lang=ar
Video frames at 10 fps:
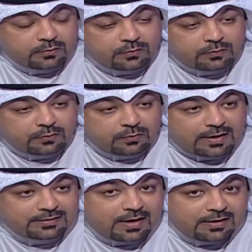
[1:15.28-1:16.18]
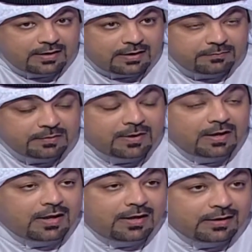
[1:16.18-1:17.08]
واتانا
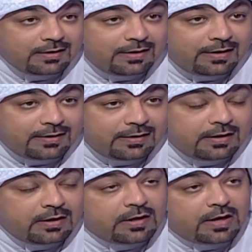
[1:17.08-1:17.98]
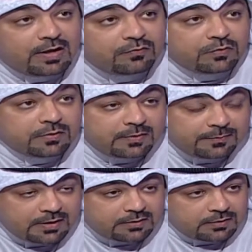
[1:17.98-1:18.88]
بما لا يقل عن
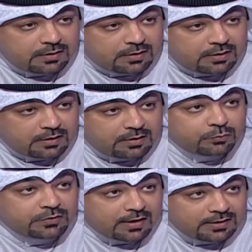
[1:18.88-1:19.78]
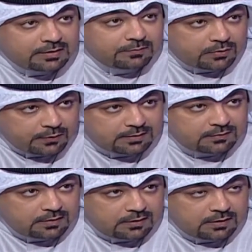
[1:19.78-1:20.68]
1800 متقدم
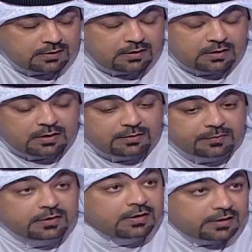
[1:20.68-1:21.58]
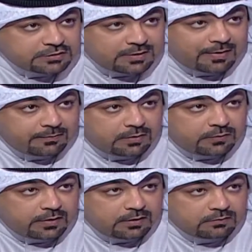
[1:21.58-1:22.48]
كويتي من خيره شباب
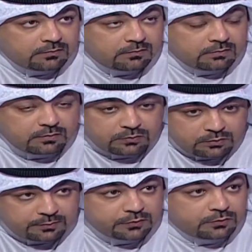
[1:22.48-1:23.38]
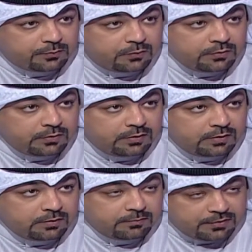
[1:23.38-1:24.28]
الكويت عندهم
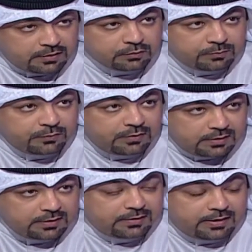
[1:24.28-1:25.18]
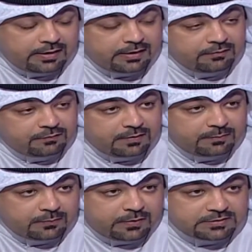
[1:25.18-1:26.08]
الطموح مثل الطموح اللي احنا جايين
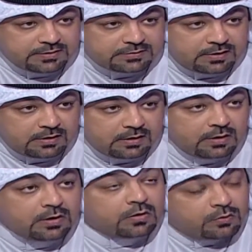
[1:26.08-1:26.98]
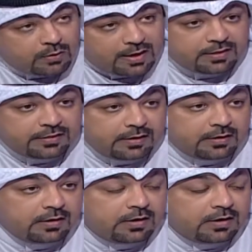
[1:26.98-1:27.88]
فيه بالمؤسسه واكثر